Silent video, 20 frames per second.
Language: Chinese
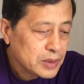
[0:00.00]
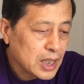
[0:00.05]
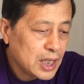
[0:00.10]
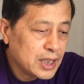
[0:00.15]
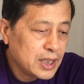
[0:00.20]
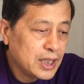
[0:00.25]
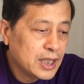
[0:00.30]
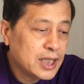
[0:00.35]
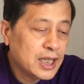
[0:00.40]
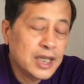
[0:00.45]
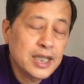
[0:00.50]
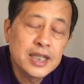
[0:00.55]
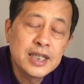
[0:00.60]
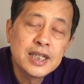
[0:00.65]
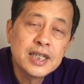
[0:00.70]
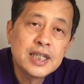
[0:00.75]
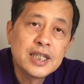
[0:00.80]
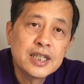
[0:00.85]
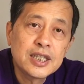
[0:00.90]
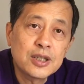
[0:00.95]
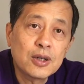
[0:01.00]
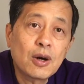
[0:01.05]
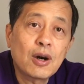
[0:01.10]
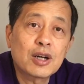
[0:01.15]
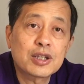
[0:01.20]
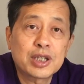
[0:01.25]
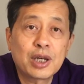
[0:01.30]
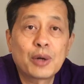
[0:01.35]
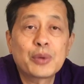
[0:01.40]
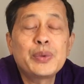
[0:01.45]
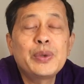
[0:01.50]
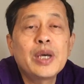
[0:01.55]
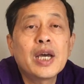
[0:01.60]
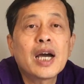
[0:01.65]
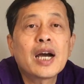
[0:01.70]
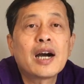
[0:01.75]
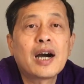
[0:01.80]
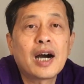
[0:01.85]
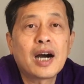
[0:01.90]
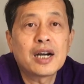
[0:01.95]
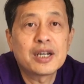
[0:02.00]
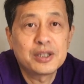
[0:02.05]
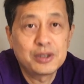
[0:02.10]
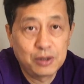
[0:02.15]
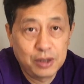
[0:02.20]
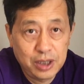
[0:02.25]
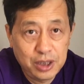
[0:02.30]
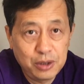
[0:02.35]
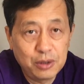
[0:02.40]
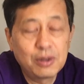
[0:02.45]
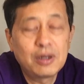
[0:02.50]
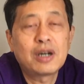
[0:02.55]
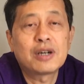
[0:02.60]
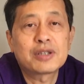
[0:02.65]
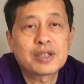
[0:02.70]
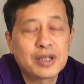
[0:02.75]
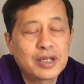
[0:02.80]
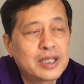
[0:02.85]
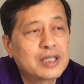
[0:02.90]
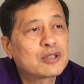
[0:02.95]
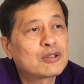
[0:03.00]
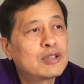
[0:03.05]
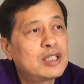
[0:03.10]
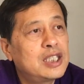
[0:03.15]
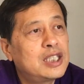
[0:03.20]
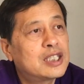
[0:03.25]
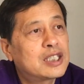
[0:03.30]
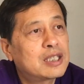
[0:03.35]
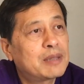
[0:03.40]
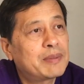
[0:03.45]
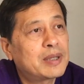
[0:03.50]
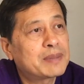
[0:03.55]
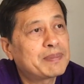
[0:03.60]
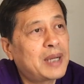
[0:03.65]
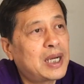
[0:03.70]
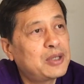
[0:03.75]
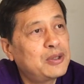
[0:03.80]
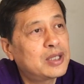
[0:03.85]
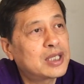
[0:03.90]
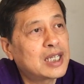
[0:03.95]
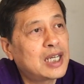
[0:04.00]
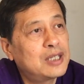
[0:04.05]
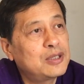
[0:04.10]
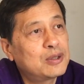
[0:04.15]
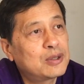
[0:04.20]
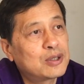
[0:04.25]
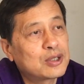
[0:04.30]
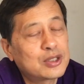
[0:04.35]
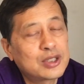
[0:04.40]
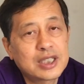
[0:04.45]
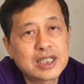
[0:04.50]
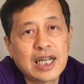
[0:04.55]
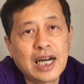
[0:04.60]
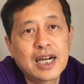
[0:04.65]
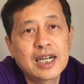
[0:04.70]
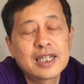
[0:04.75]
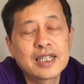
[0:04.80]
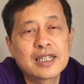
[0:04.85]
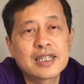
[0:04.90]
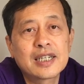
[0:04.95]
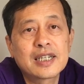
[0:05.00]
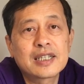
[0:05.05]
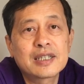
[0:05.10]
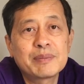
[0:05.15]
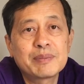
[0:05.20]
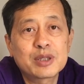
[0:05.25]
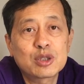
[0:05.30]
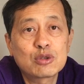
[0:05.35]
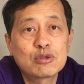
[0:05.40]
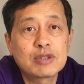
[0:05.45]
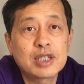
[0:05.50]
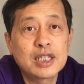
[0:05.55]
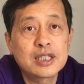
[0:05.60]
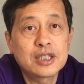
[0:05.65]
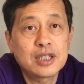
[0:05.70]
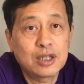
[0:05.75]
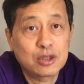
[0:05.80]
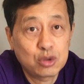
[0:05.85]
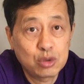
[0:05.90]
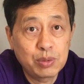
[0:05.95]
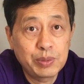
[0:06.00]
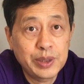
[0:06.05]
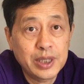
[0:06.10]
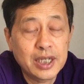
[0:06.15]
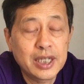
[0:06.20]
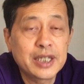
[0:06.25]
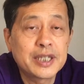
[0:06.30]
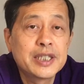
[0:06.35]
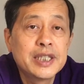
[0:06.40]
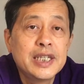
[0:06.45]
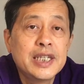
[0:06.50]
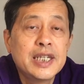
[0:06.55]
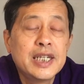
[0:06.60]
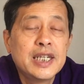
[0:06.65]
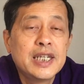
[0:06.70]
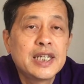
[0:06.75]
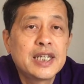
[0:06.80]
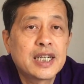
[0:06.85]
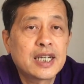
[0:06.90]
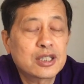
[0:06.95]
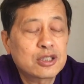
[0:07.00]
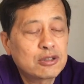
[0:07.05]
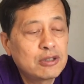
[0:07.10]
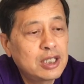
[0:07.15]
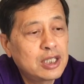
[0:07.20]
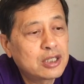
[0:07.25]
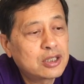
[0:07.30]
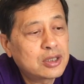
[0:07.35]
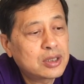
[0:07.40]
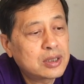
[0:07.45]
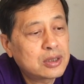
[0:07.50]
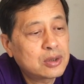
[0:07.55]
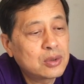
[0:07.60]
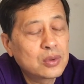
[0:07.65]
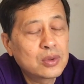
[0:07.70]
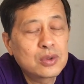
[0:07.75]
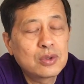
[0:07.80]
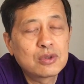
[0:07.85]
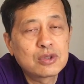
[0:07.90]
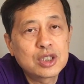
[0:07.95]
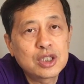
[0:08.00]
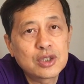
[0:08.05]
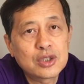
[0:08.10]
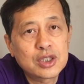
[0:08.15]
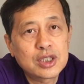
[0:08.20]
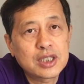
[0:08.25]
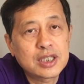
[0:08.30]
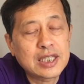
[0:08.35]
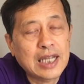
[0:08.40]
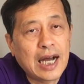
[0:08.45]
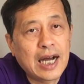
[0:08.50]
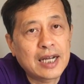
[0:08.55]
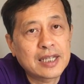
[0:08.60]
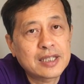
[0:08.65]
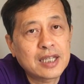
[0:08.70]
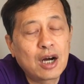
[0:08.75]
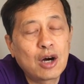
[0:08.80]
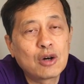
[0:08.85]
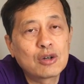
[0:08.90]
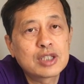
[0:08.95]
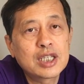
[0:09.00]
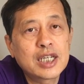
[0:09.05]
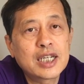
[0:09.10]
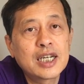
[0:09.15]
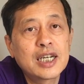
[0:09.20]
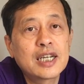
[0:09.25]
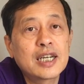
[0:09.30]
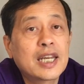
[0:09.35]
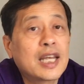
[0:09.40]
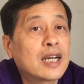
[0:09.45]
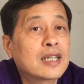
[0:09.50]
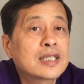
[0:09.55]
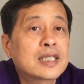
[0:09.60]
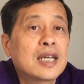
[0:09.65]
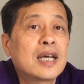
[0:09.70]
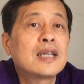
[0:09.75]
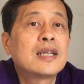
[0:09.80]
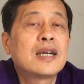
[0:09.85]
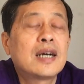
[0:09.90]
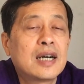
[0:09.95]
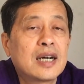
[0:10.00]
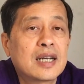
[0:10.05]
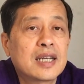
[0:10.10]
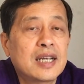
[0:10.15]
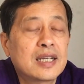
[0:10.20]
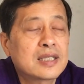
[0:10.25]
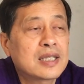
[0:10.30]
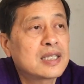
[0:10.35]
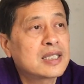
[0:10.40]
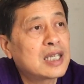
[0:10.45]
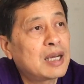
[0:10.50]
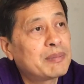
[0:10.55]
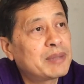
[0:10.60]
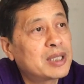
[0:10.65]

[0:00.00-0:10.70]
一个友好条约啊，有个友好条约，所以你这边把越南如果是打狠了，那么苏联就要出兵了，啊，所以中共就是打到这个梁山啊，梁山下